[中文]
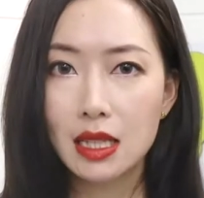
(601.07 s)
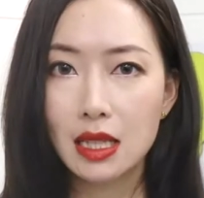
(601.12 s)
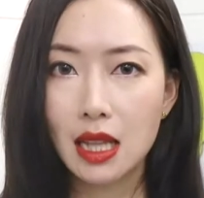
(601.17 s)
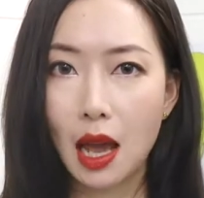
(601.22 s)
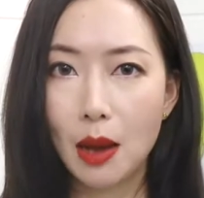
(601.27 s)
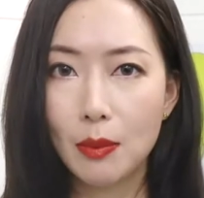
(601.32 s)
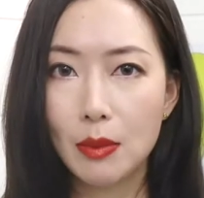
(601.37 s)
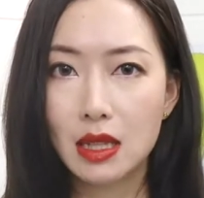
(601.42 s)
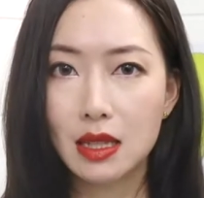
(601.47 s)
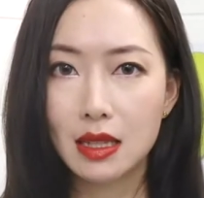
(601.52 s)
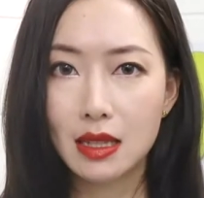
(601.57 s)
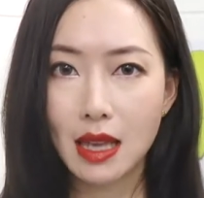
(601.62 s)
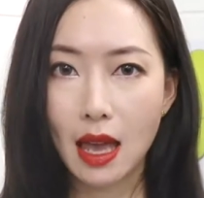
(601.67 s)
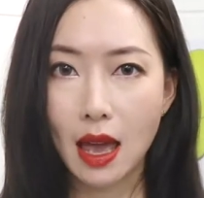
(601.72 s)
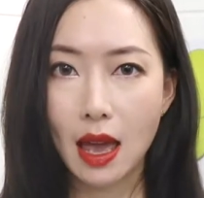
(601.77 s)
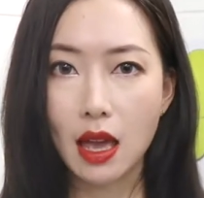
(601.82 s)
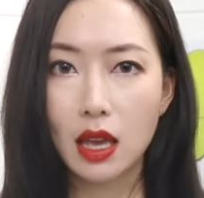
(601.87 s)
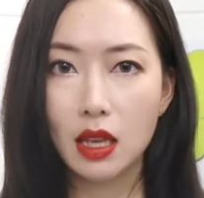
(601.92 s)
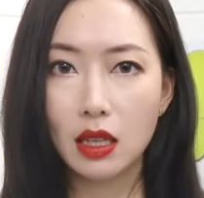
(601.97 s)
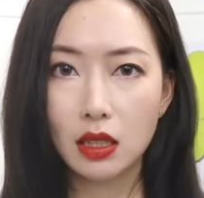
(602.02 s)
他们
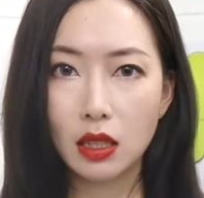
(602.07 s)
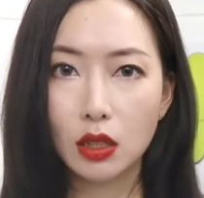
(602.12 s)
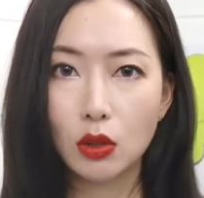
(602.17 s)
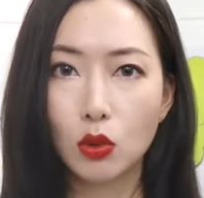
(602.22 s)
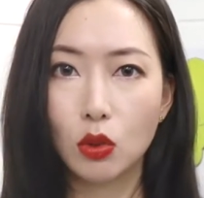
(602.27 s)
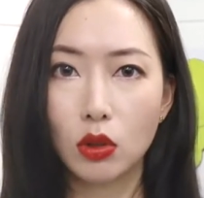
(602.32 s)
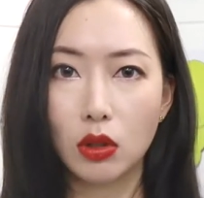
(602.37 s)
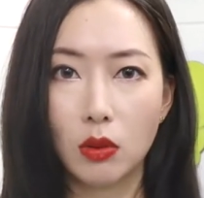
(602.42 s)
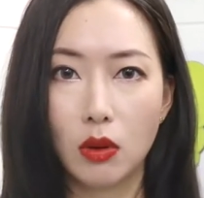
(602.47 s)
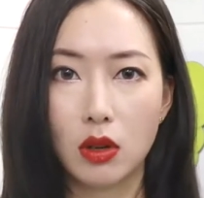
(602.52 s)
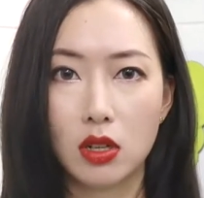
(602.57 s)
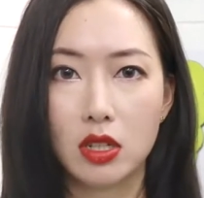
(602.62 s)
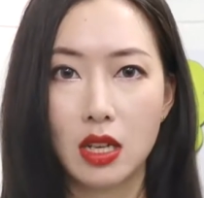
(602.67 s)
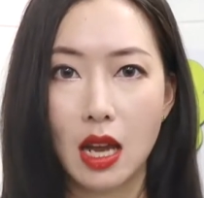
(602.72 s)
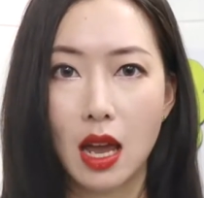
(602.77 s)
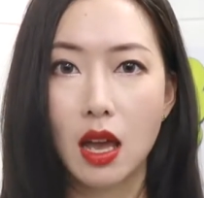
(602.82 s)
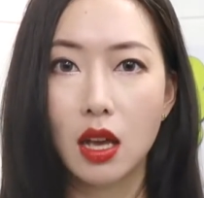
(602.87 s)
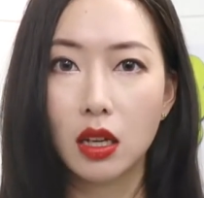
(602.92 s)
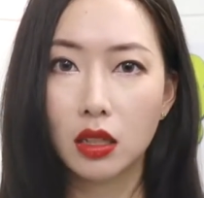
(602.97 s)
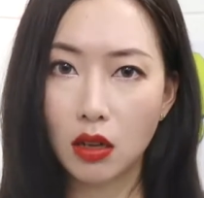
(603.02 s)
在英国的网
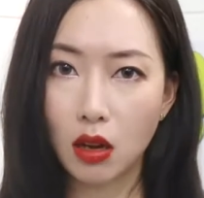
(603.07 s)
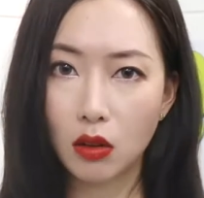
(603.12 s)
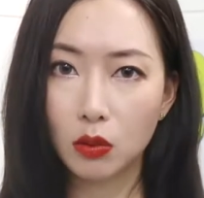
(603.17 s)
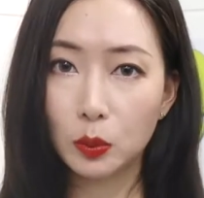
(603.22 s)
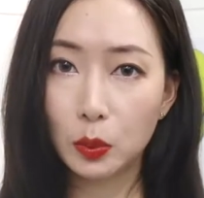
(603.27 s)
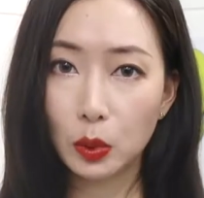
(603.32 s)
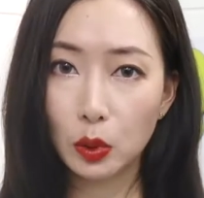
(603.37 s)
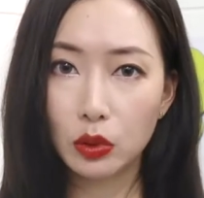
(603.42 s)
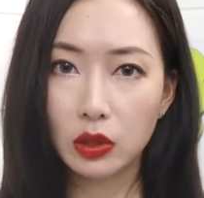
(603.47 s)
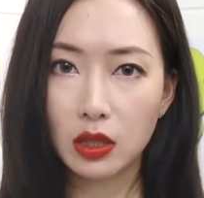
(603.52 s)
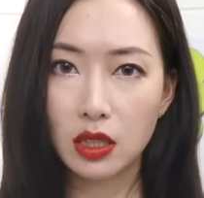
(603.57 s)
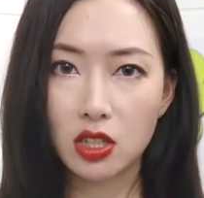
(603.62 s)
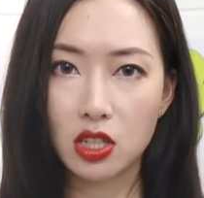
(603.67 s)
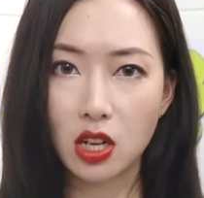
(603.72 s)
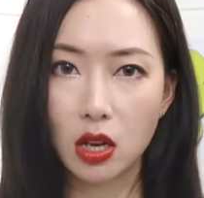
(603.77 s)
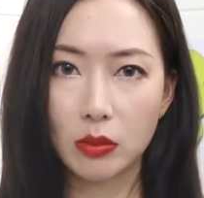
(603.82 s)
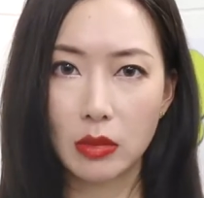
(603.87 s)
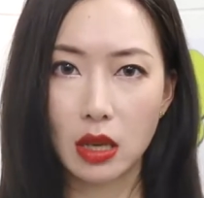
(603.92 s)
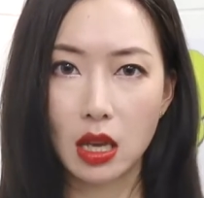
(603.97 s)
站 CosBeauty 上